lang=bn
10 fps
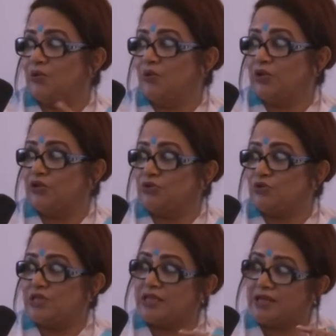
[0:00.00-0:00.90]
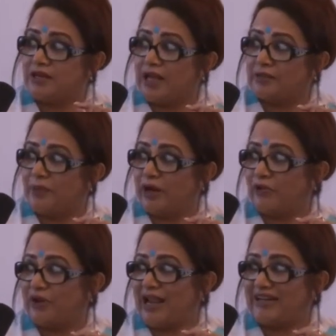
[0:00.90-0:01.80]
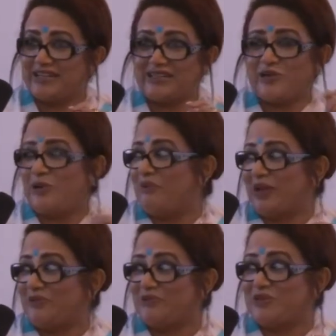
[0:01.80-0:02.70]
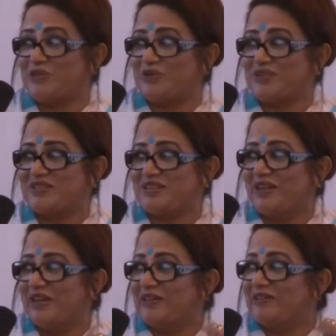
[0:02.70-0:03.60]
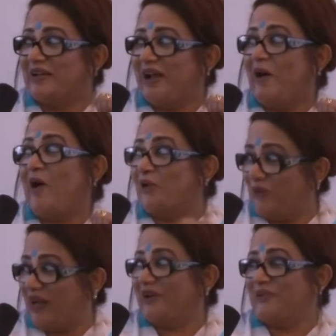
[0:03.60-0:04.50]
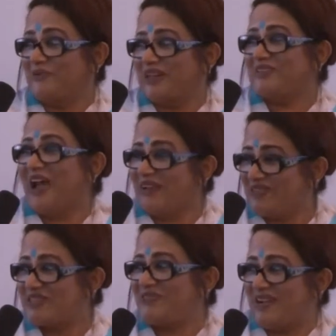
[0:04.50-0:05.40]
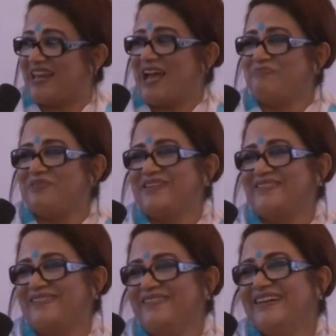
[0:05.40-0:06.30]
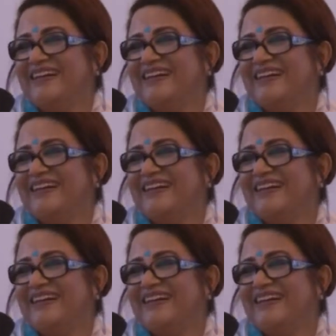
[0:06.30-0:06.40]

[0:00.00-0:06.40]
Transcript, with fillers: ও কিন্তু ঠিক রাত বারোটা একটাতে আমাকে উইশ করেছে অনন্যার রুমা রুমা সো আই ওয়াজ কোয়াইট হ্যাপি ইউনো